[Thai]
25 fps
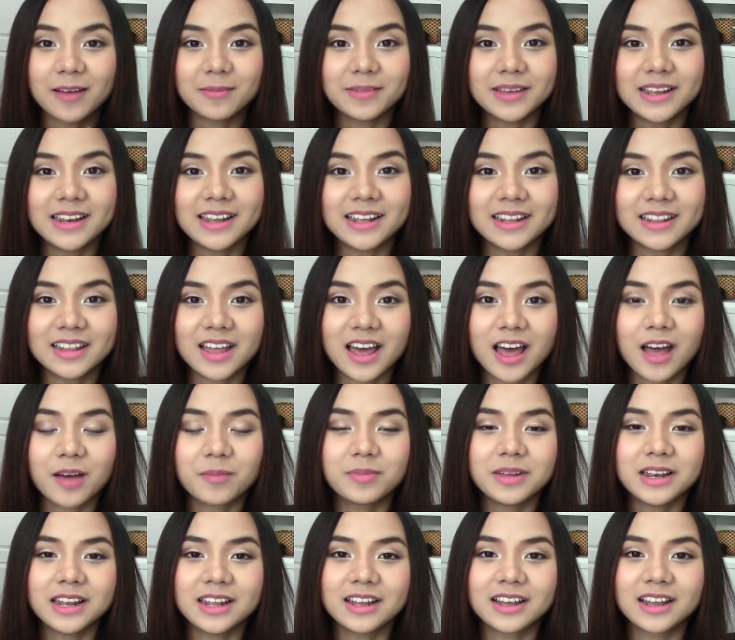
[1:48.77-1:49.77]
พี่ลิศถ้า
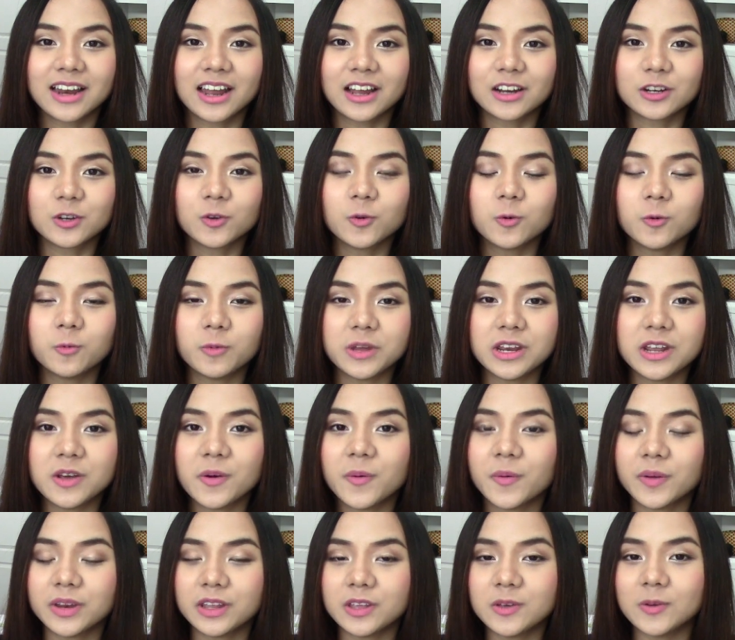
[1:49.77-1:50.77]
พี่ลิศกำลังดูวิดีโอ
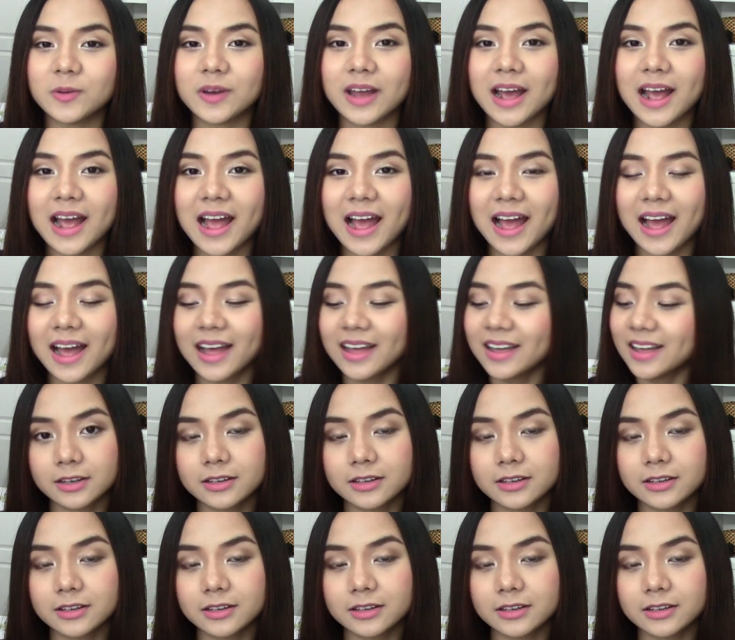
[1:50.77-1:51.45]
นี้อยู่นะคะ